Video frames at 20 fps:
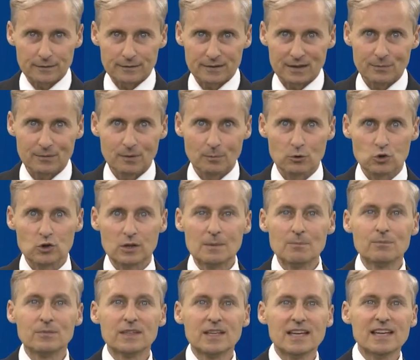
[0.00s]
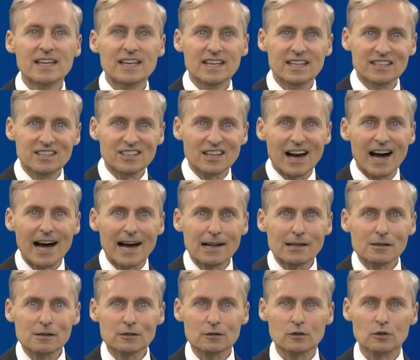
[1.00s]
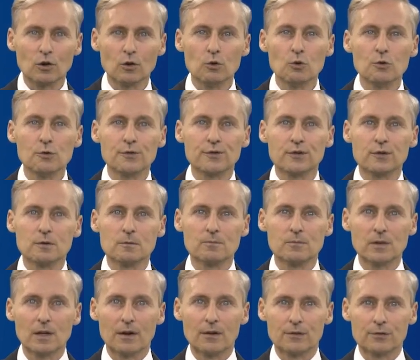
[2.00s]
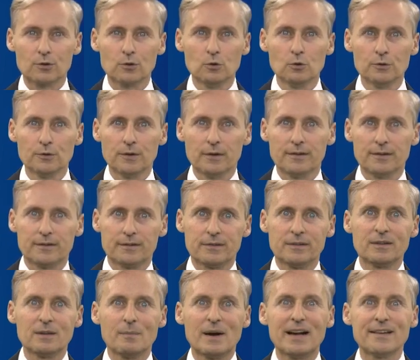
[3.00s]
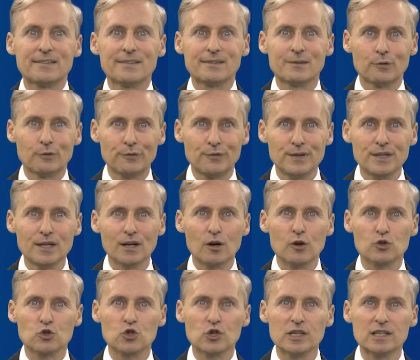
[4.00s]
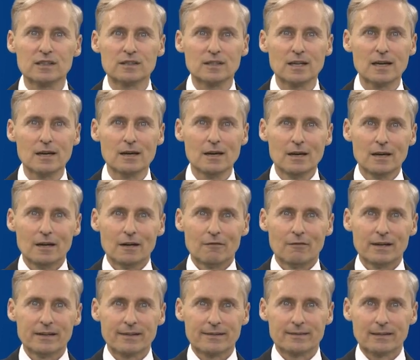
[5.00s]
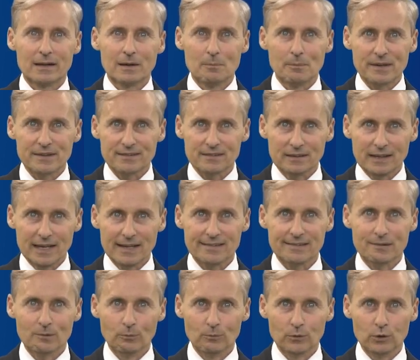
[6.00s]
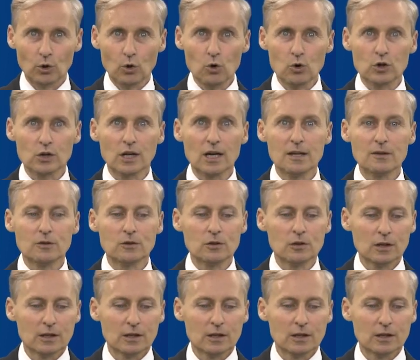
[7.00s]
Es gibt so bestimmte Idealgrößen, also sind da meistens so Vierer-Schritte, weil das dann am besten geht zum Drucken.